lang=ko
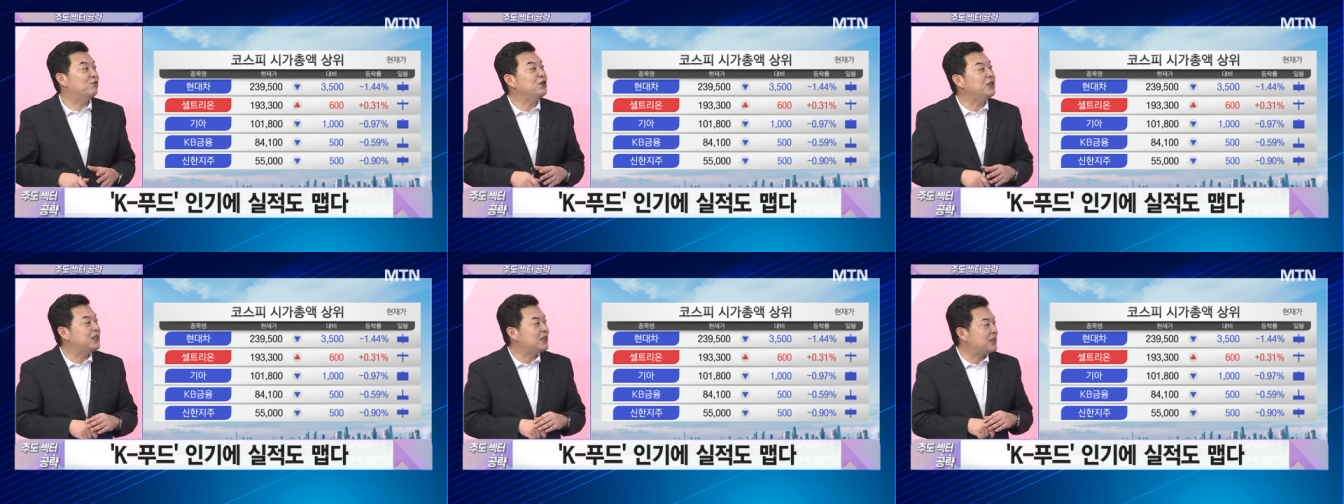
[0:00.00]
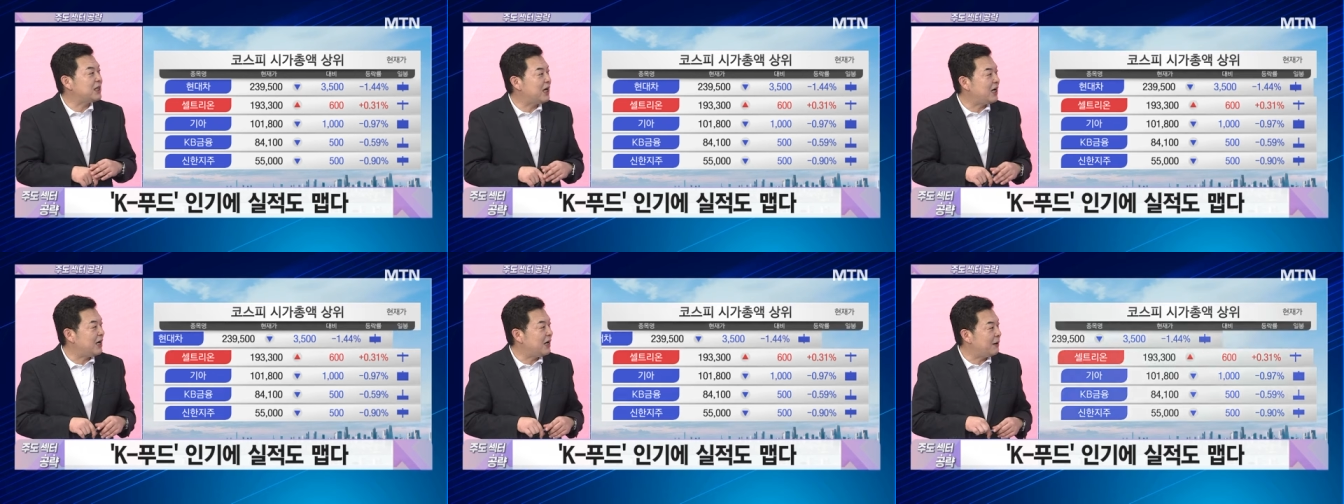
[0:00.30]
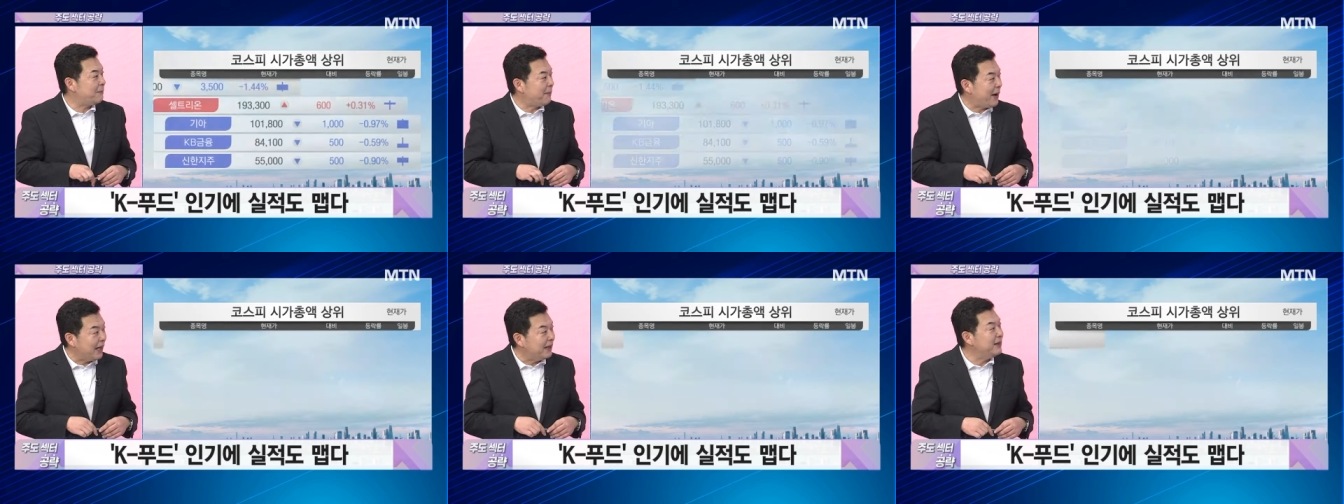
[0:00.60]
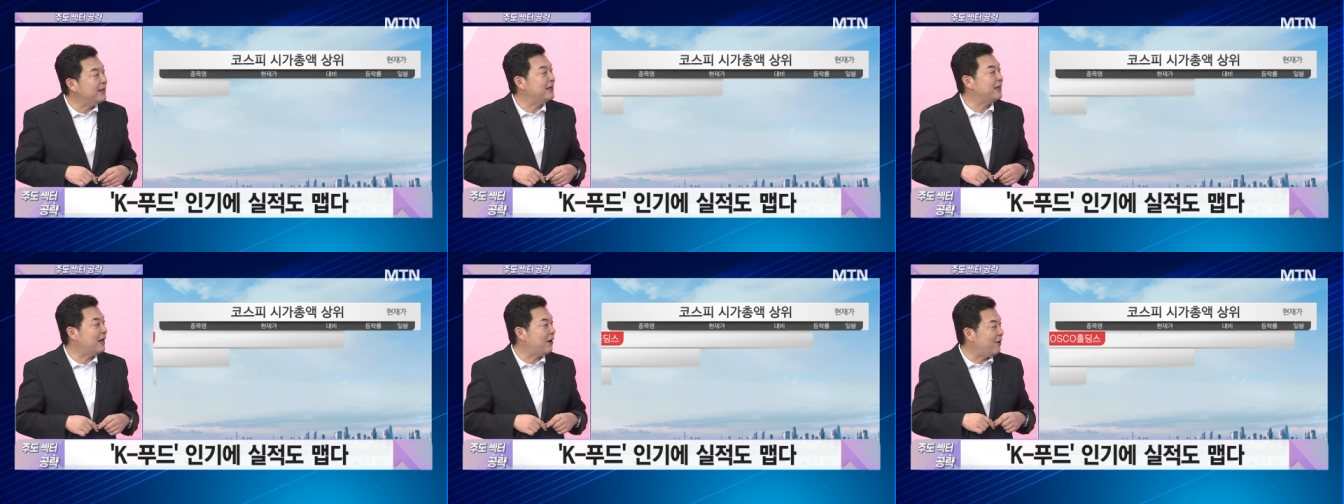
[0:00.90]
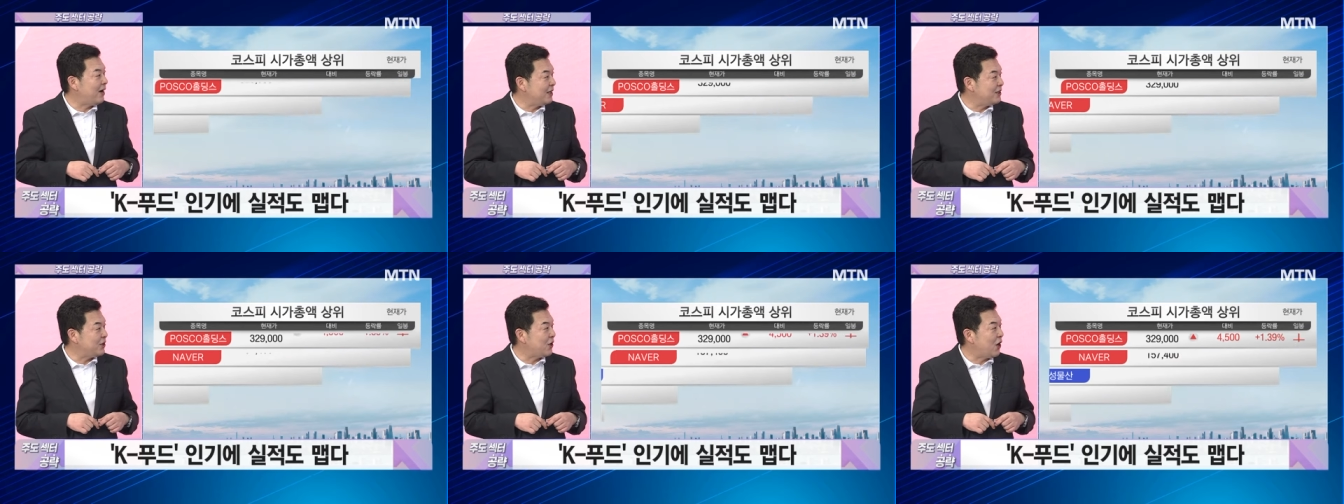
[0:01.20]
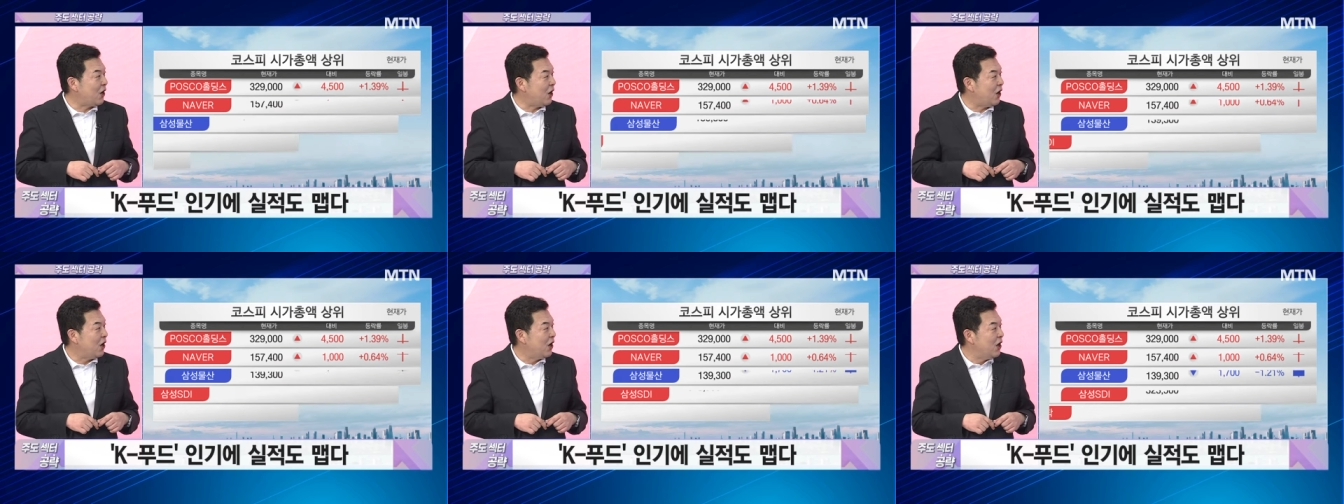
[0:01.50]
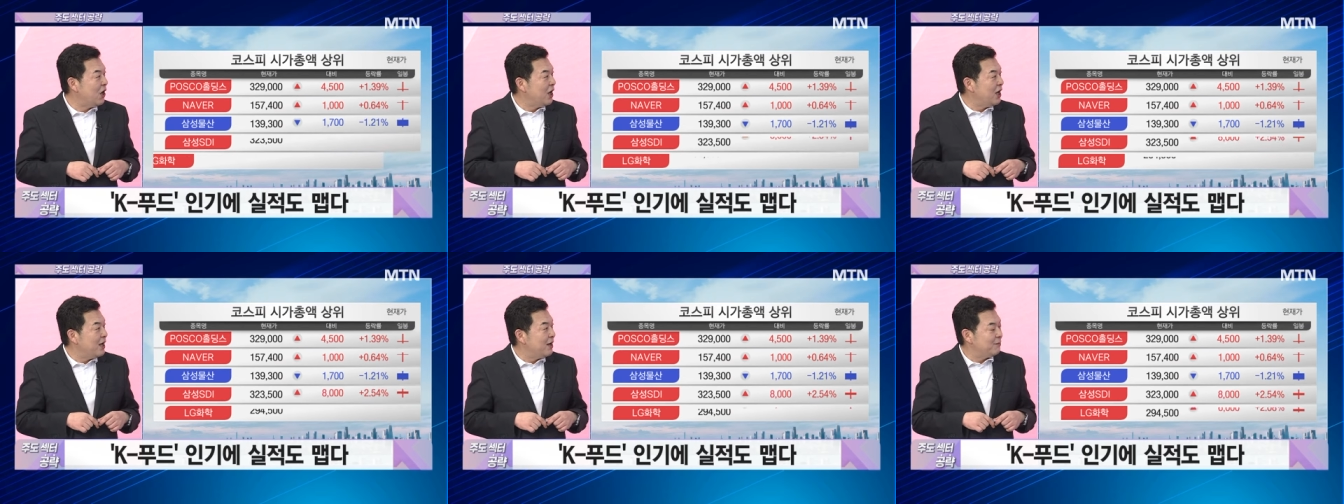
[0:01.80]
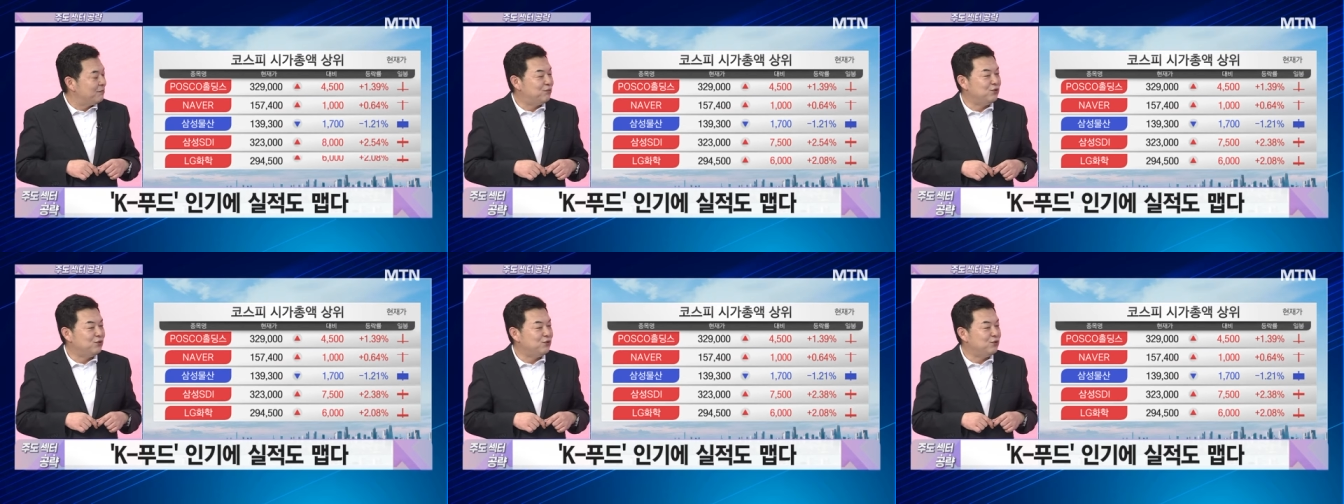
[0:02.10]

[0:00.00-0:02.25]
V자 반등이라고 하죠. 네.